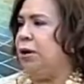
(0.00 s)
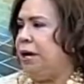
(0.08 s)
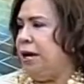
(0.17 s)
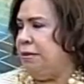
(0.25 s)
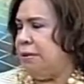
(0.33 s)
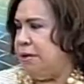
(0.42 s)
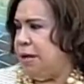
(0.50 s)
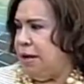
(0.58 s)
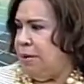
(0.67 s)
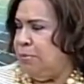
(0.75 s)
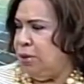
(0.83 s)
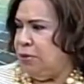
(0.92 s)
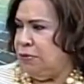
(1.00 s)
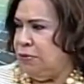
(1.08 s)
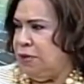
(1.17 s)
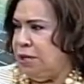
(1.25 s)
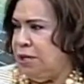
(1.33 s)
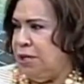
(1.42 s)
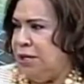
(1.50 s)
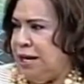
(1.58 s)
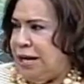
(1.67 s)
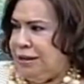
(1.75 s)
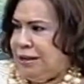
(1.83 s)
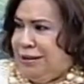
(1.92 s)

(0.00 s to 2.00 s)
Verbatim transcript: a nadie, ni al lápiz consciente, ni a nadie